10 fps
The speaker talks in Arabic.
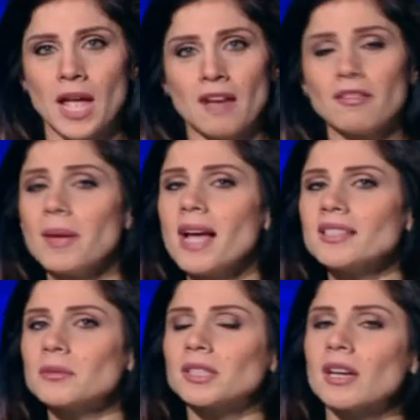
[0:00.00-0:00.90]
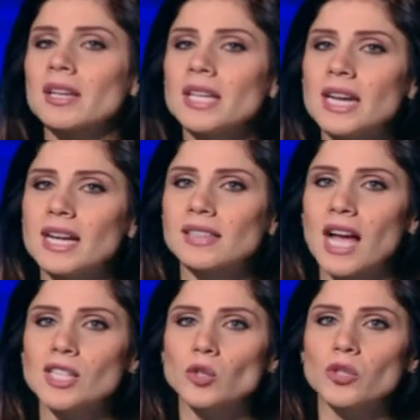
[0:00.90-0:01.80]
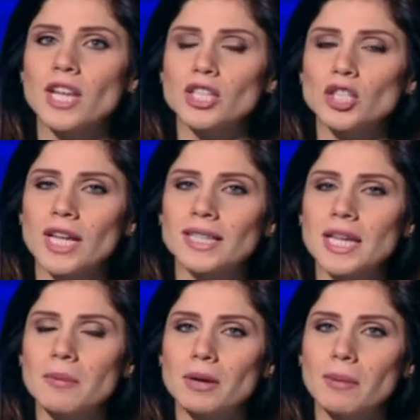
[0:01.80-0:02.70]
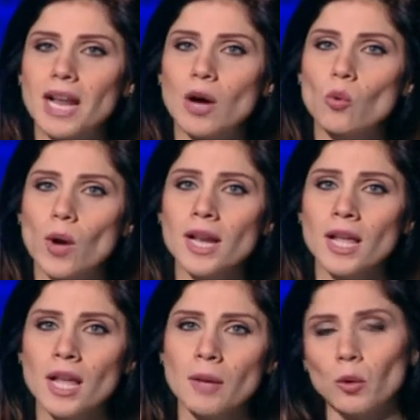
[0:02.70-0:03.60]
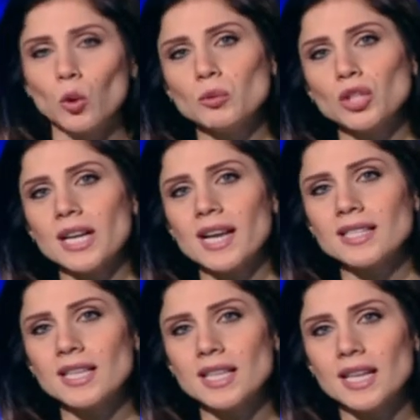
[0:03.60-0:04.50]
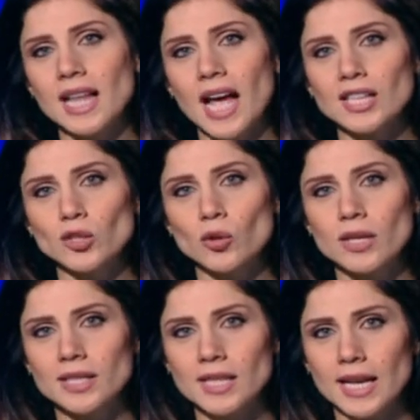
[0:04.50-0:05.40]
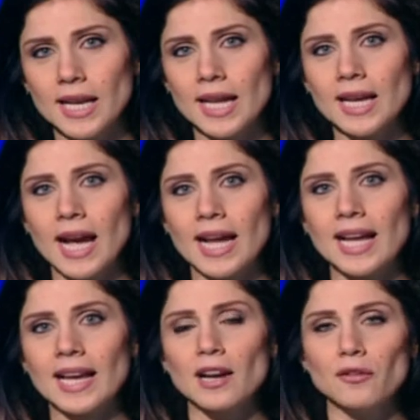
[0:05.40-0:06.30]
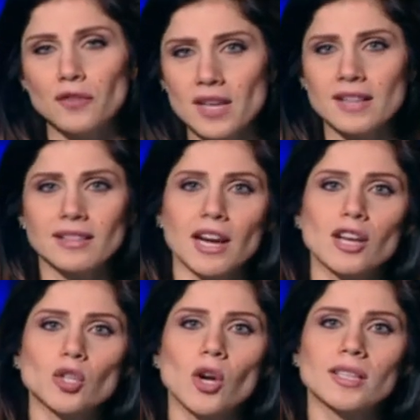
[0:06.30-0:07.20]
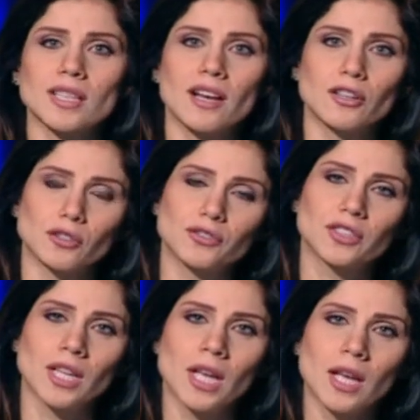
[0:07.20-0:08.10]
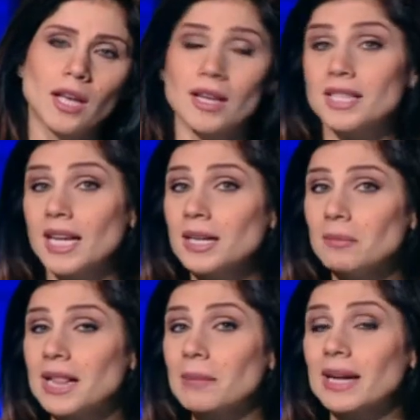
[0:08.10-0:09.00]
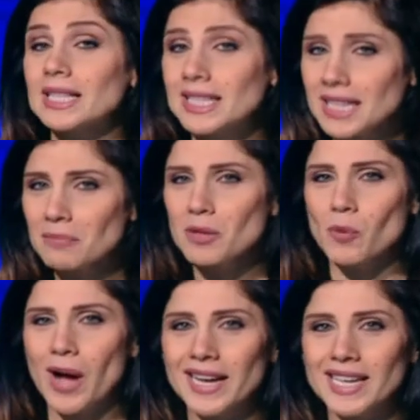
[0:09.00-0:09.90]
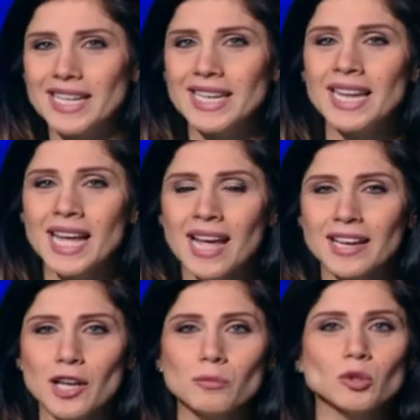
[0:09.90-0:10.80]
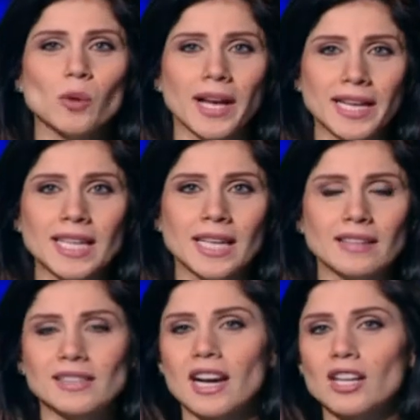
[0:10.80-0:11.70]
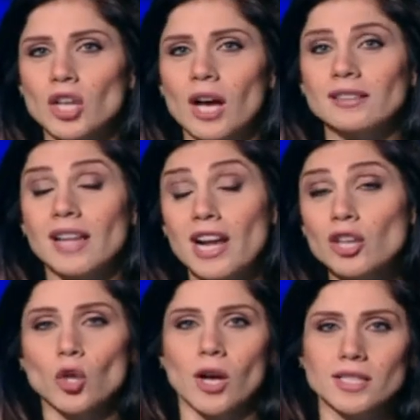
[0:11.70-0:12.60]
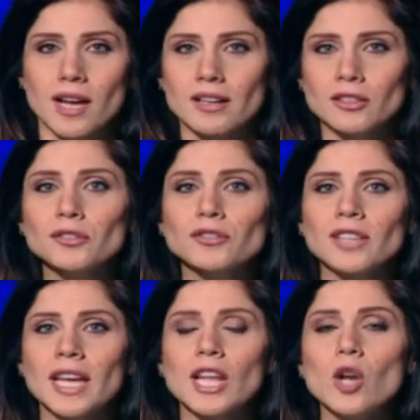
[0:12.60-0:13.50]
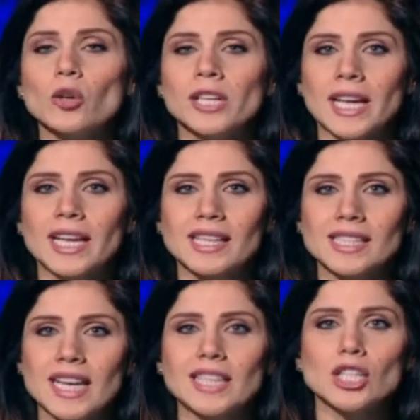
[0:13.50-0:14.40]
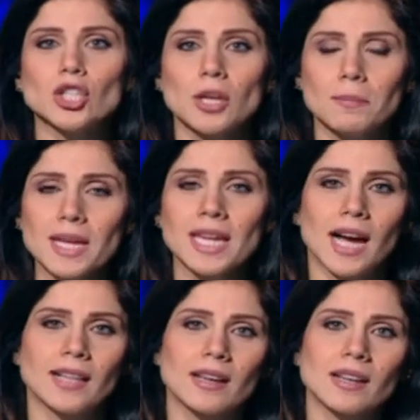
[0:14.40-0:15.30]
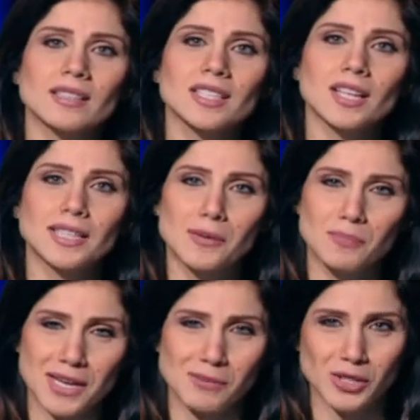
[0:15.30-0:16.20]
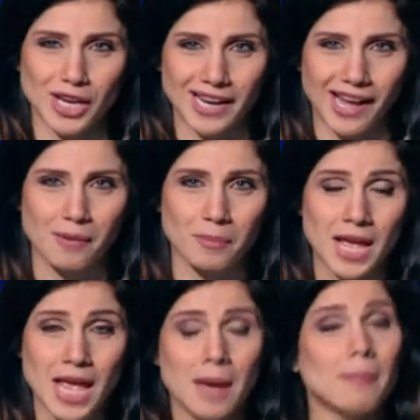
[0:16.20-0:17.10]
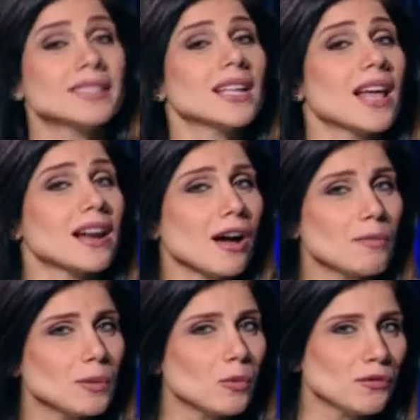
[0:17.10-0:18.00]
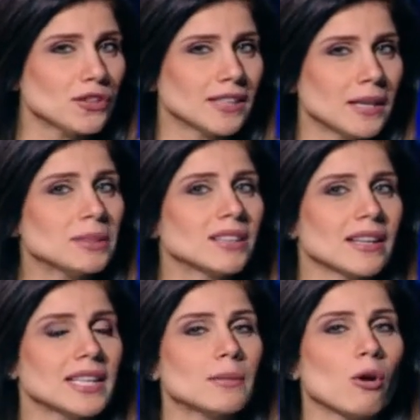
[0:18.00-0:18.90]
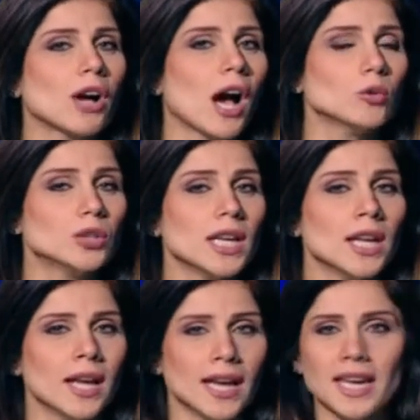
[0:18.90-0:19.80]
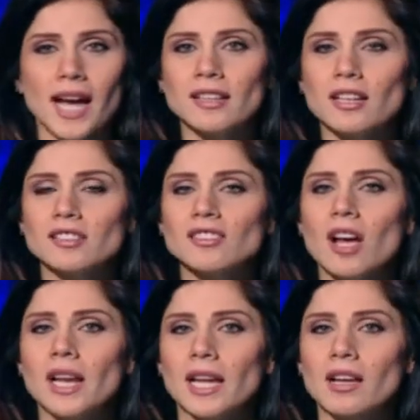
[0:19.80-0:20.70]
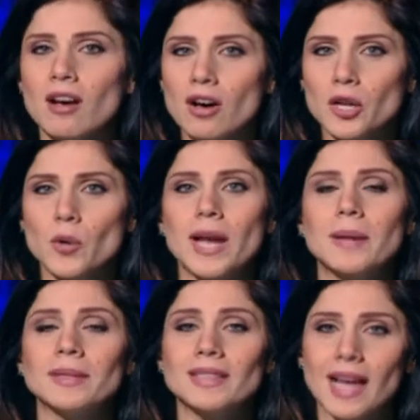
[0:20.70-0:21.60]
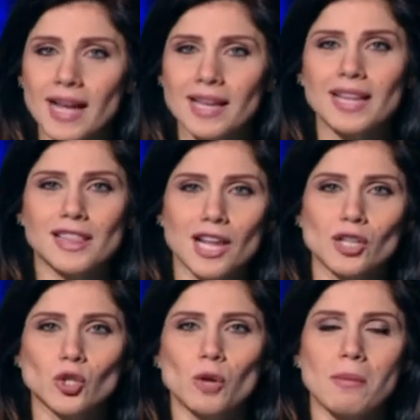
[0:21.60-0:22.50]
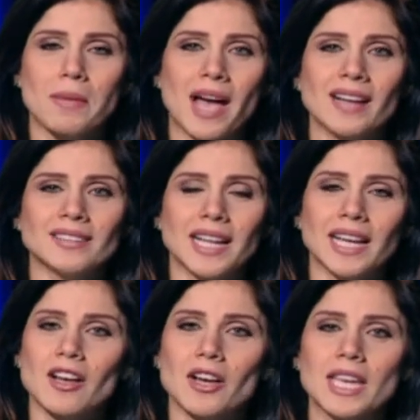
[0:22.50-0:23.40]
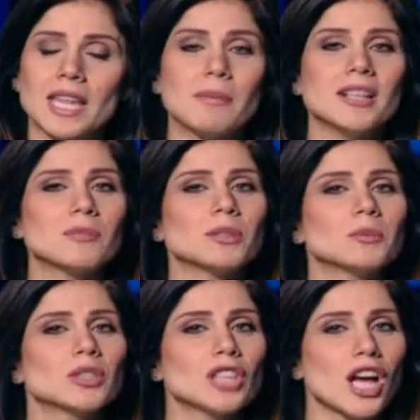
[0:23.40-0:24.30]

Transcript: فبحسب التقرير التحسن يلي شهدناه بالربع الأول بيعود بشكل أساسي لتحسن الاستهلاك على خلفية تراجع أسعار النفط اذا مثل ما كثير من المحللين كانوا متوقعين تراجع تراجع اسعار النفط كان له انعكاسات ايجابيه على الاقتصاد اللبناني بشكل عام بس الارقام الملفته بتقرير بنك عوده هي عن القطاع العقاري واللي بتاكد تراجع المبيعات العقاريه بنسبه